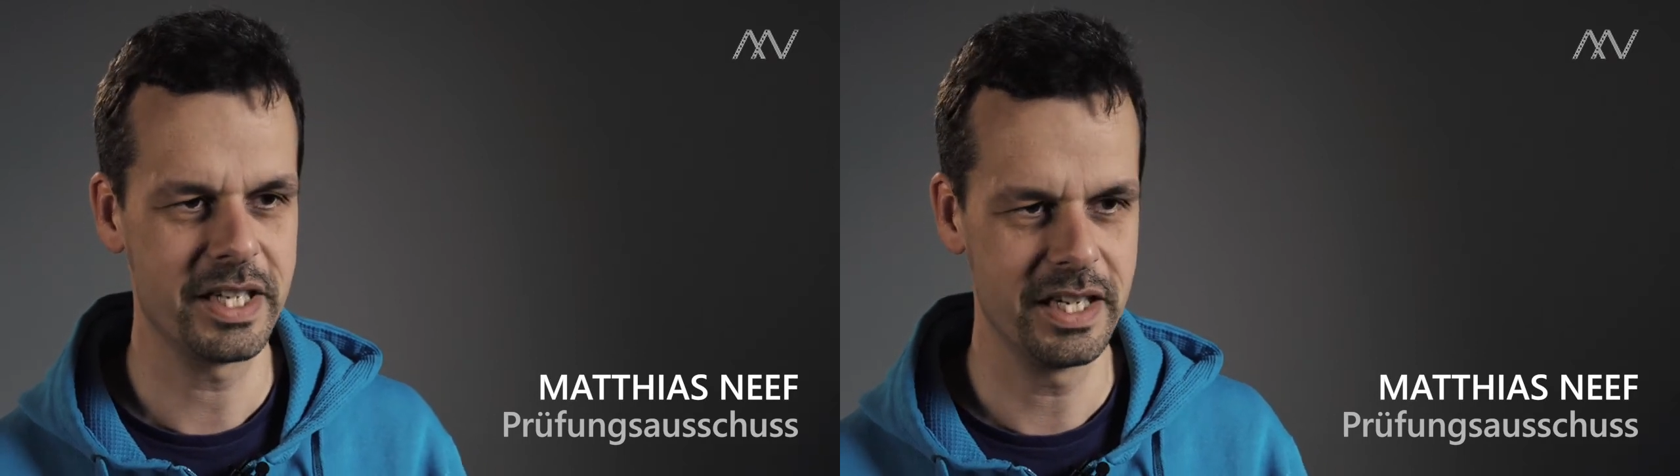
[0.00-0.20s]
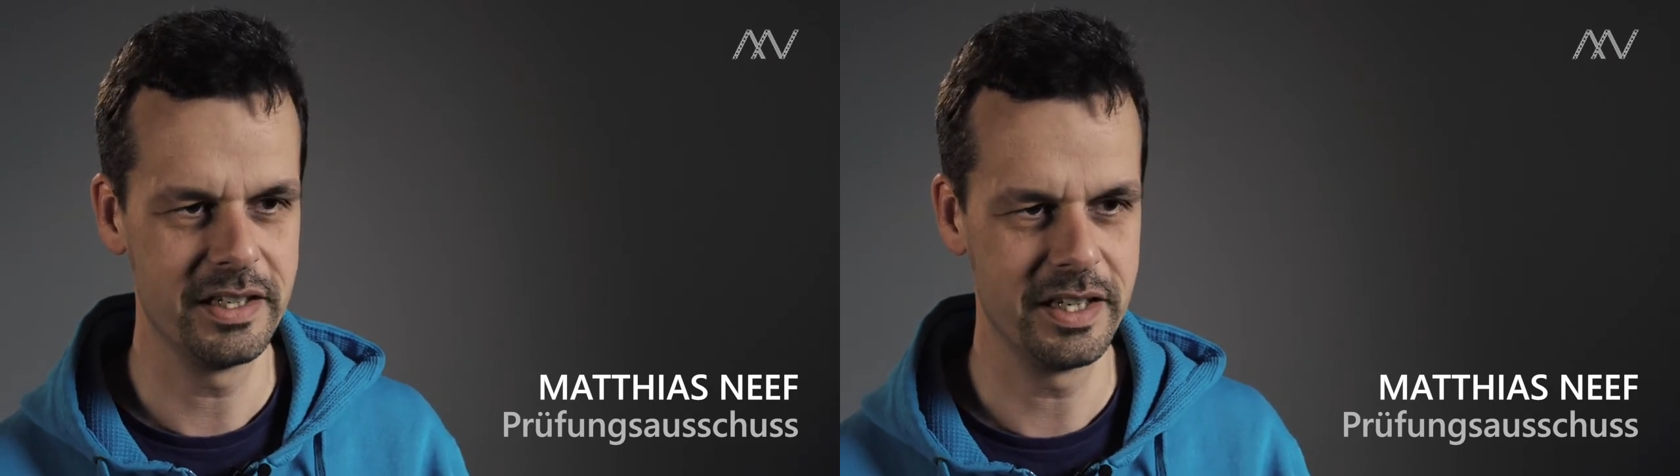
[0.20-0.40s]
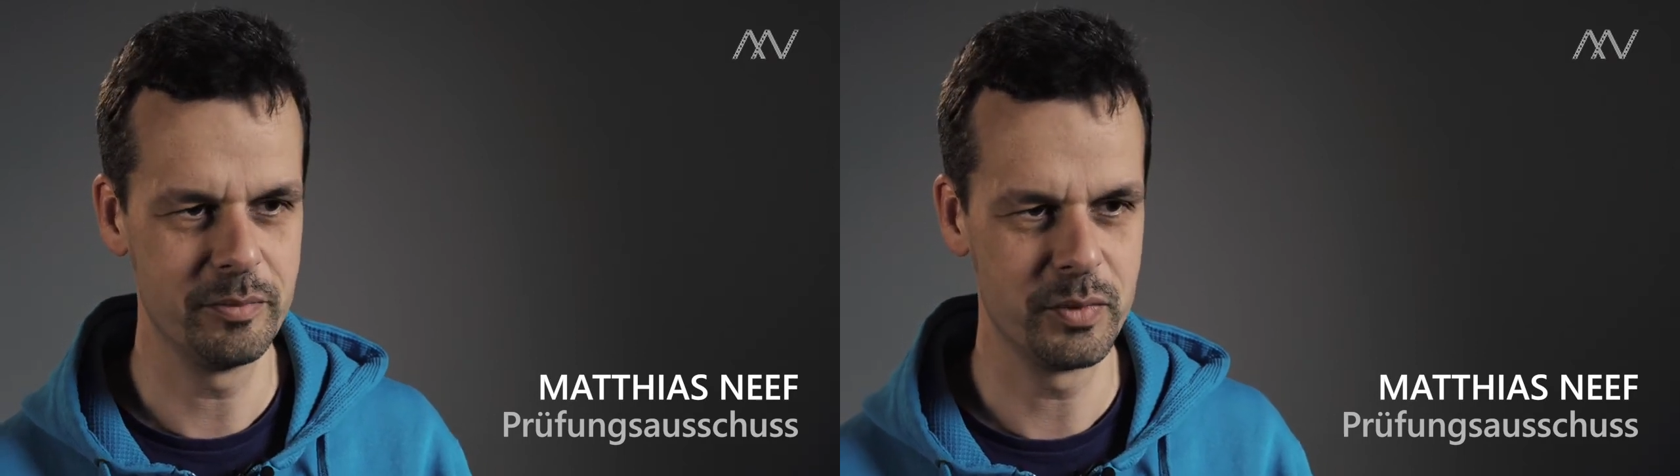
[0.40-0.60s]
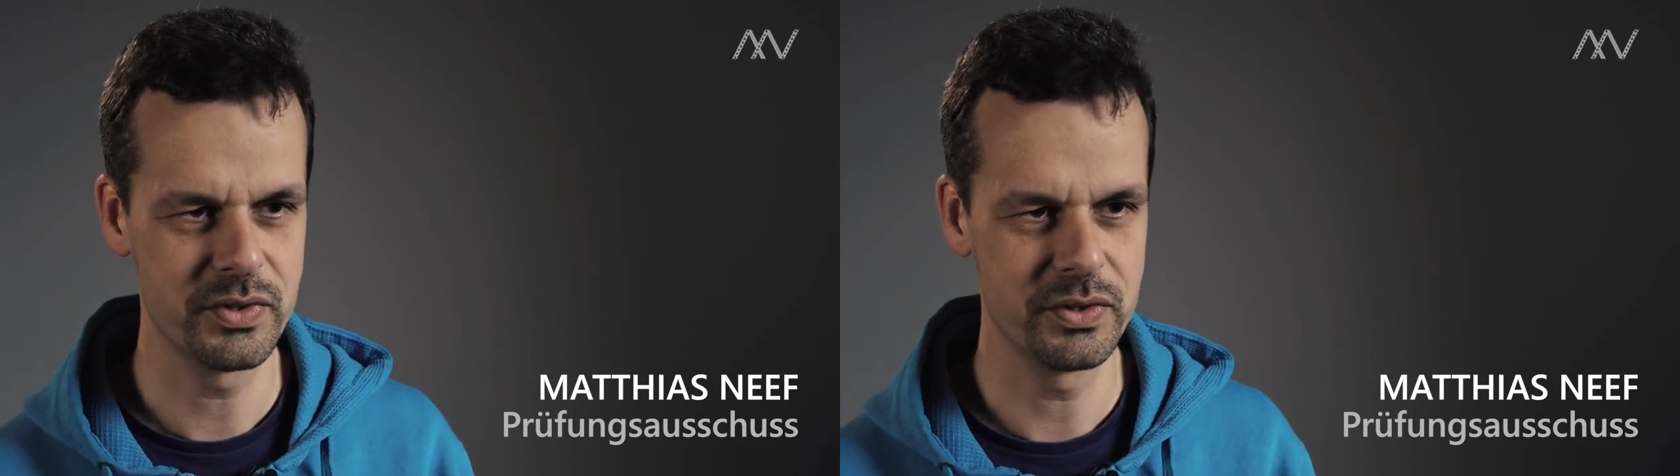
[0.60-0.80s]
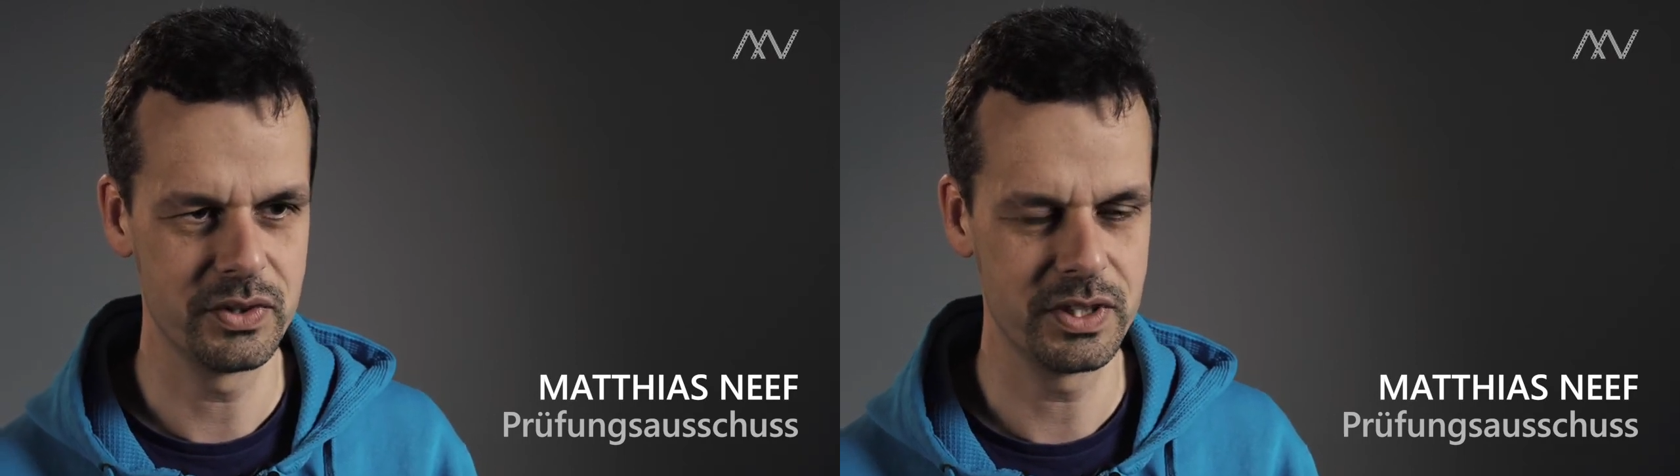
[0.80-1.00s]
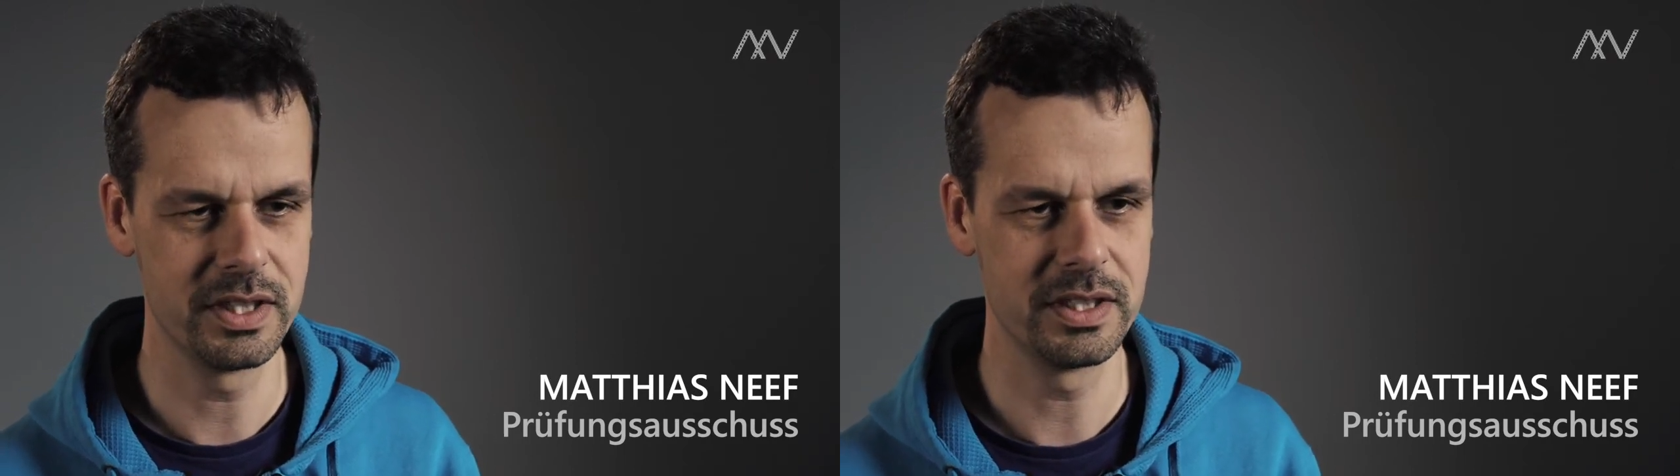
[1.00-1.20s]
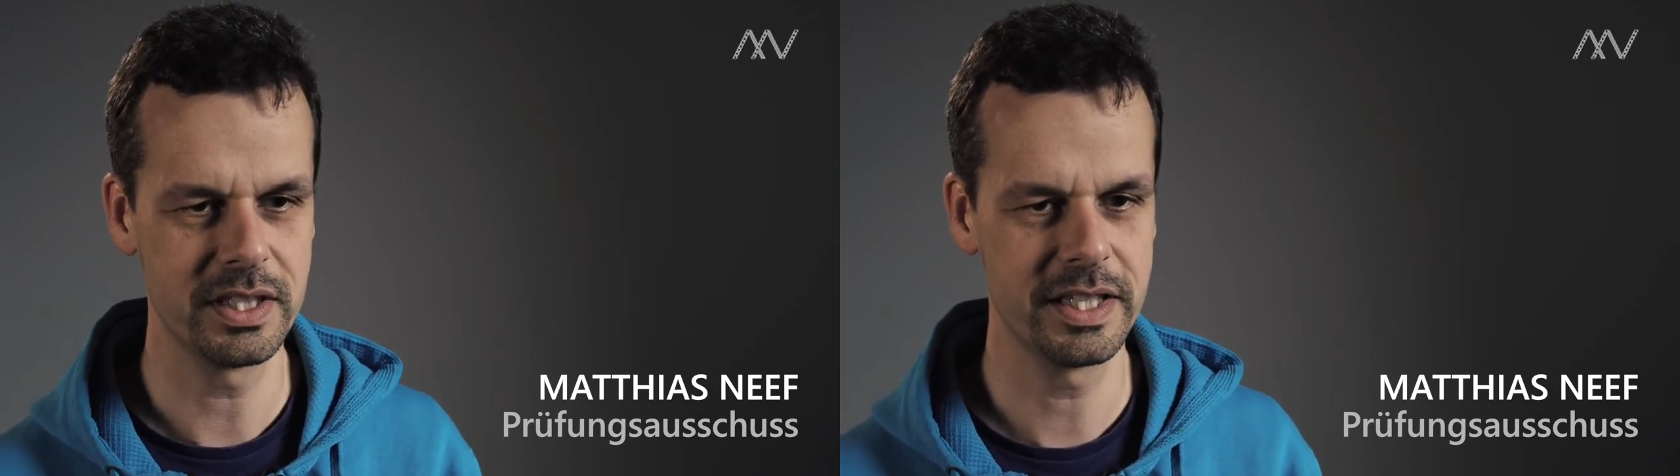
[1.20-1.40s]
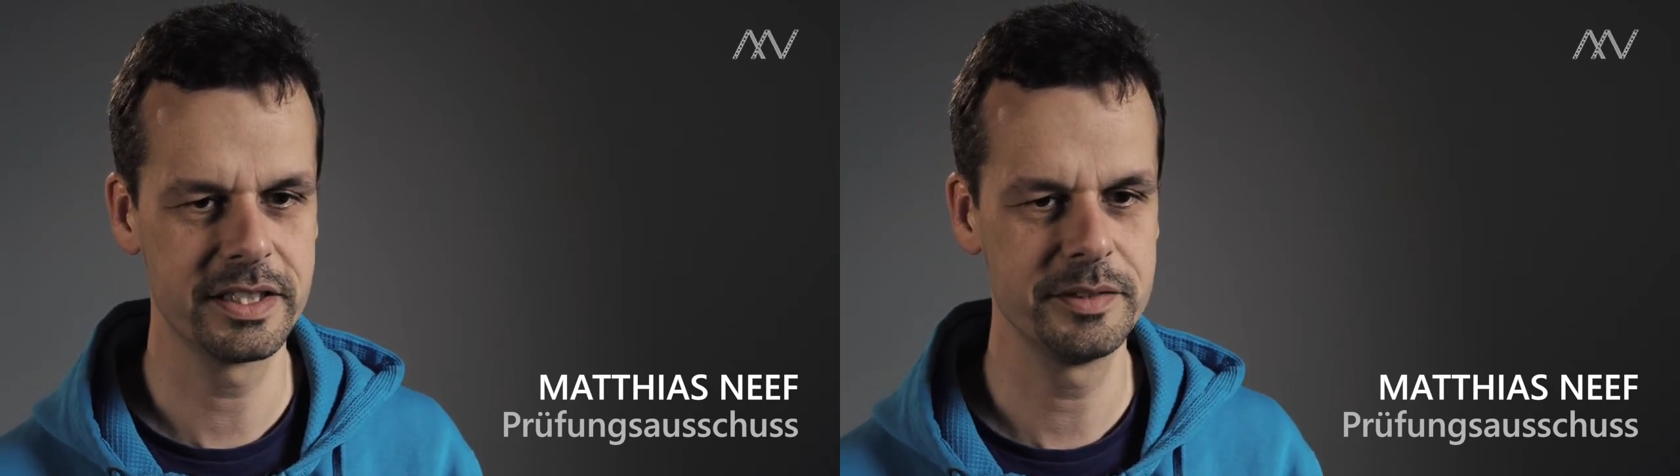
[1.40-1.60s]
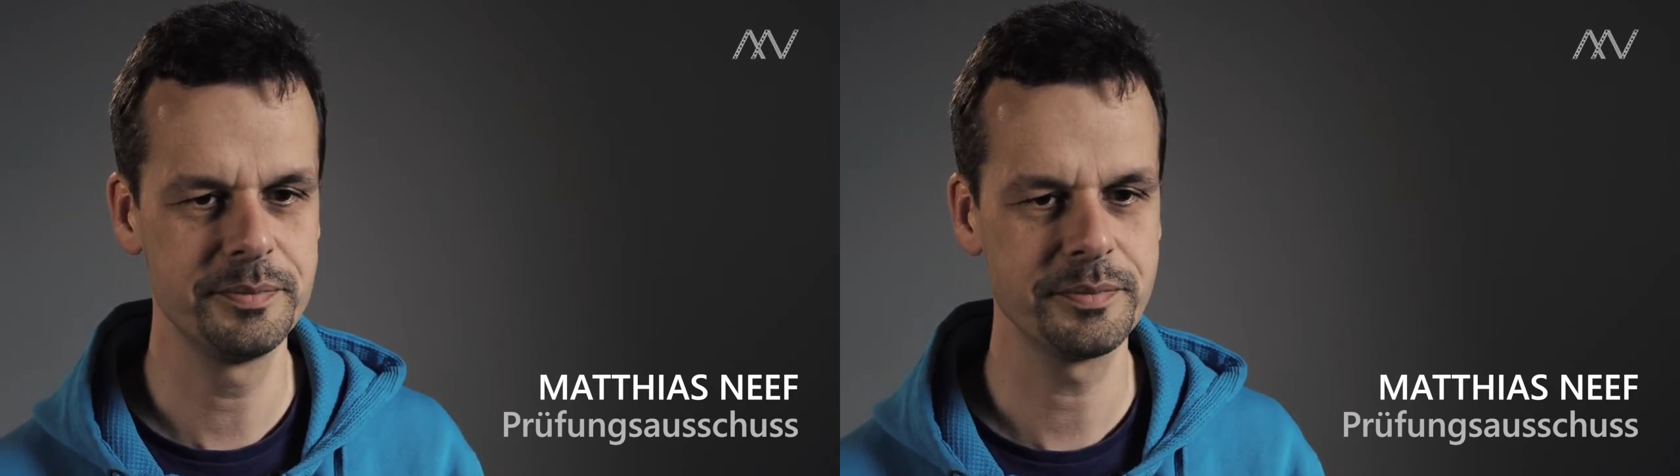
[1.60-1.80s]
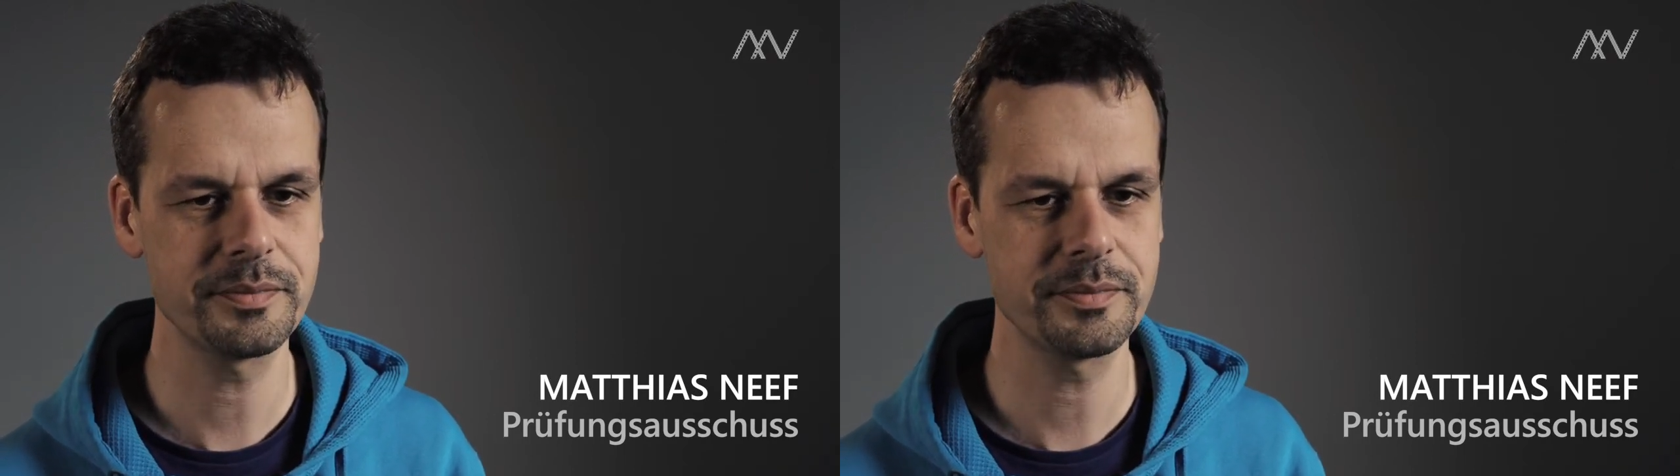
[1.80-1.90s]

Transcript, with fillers: kennenlernen musste und die, die Regeln.